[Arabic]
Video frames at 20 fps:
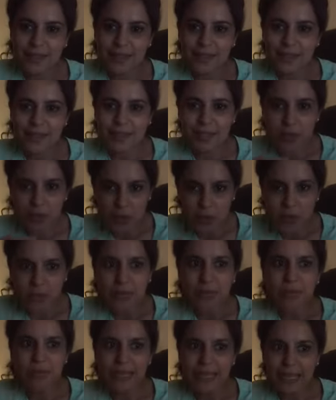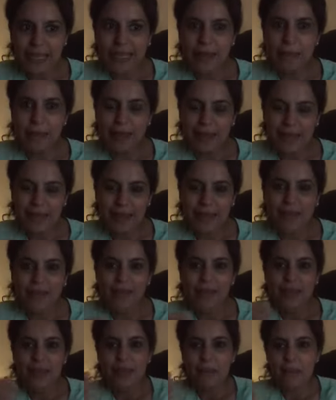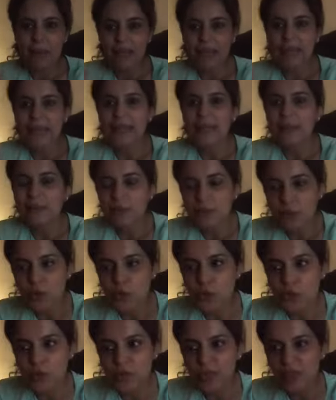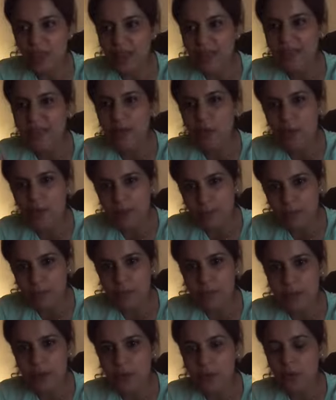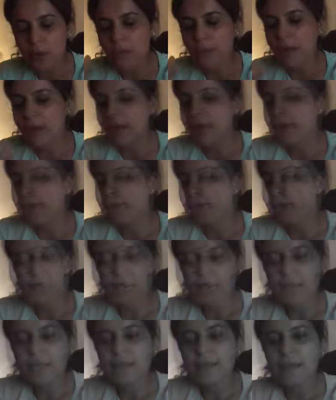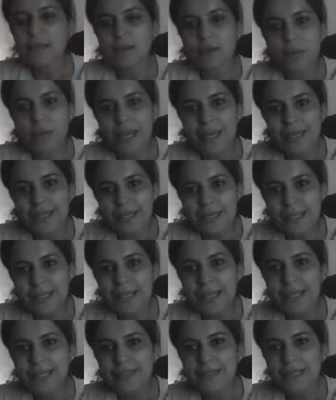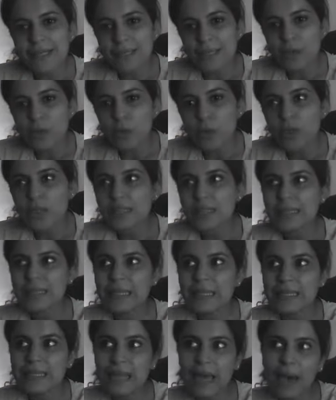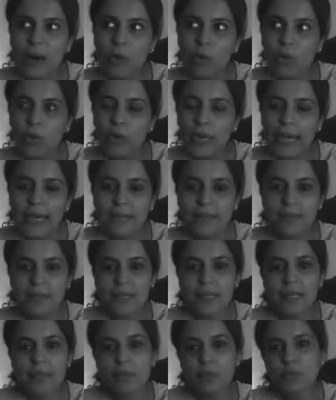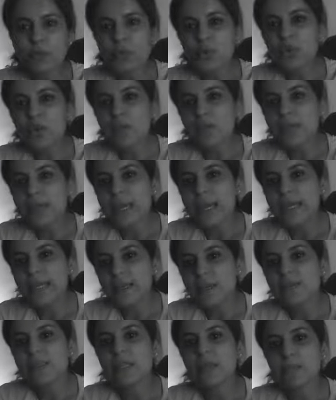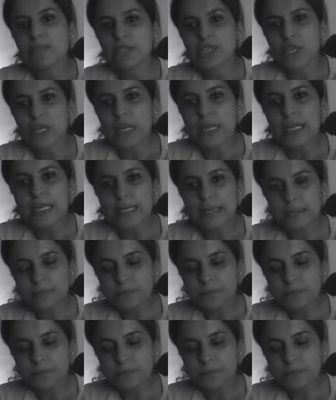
زرائب اللي هي معناها المكان اللي بيكون فيها الدواب او البهائم ازاي ان الروايه دي تناولت التحولات اللي بتمر بيها النفس البشريه